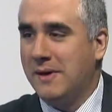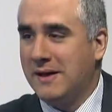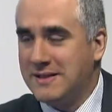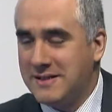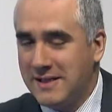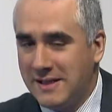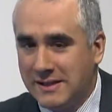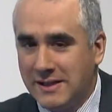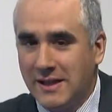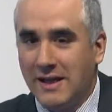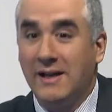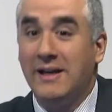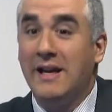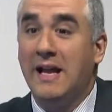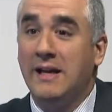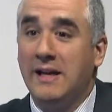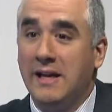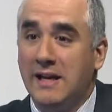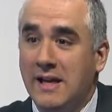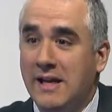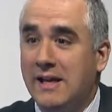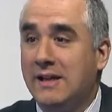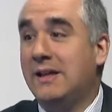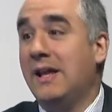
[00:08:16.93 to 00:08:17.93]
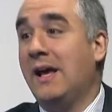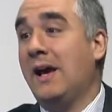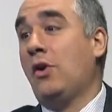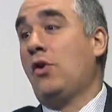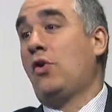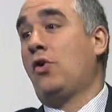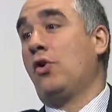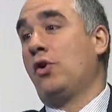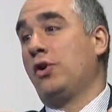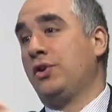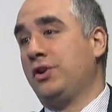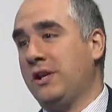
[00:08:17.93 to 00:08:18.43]
marxista-leninista,
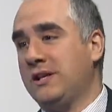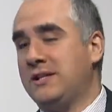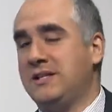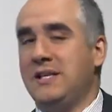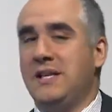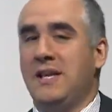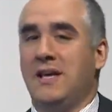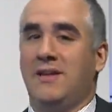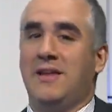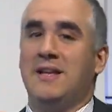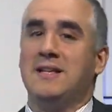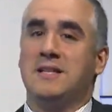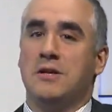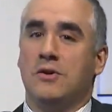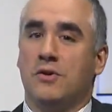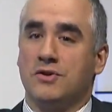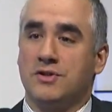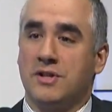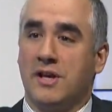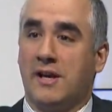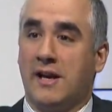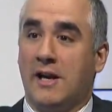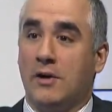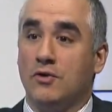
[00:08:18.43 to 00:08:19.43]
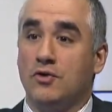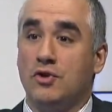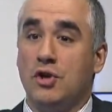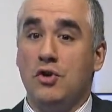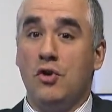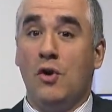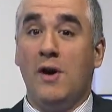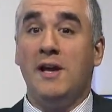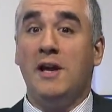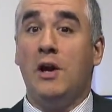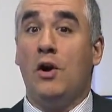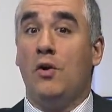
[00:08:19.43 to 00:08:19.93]
cortesía del señor Serrano. Si
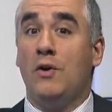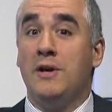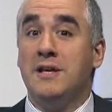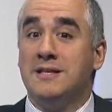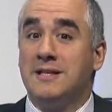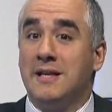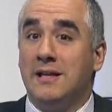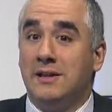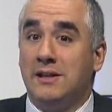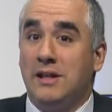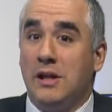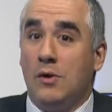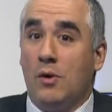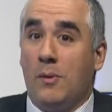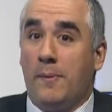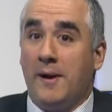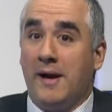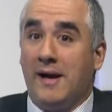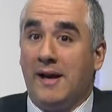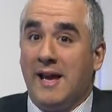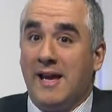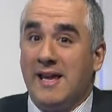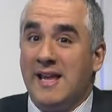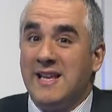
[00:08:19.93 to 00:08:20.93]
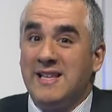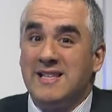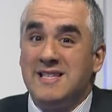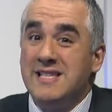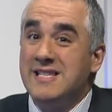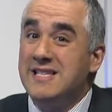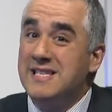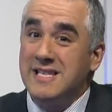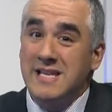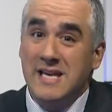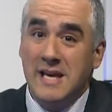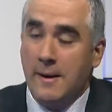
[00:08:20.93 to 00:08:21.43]
yo genero los incentivos para que haya
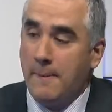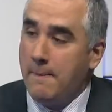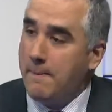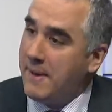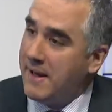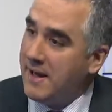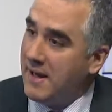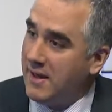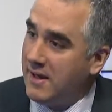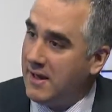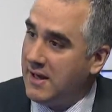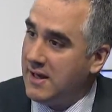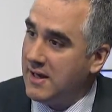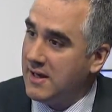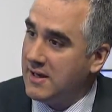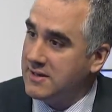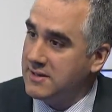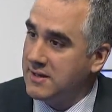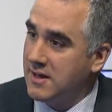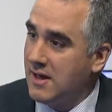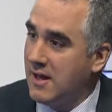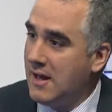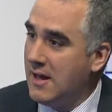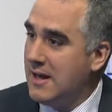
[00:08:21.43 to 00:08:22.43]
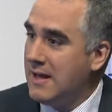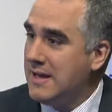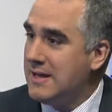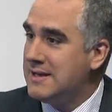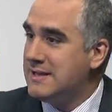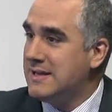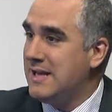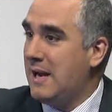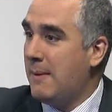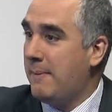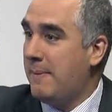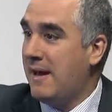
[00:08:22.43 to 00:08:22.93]
100 panaderías,
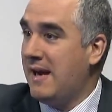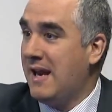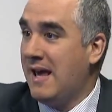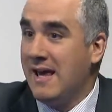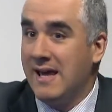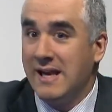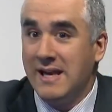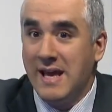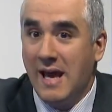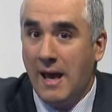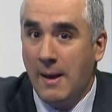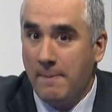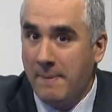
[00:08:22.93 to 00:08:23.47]
si la panadería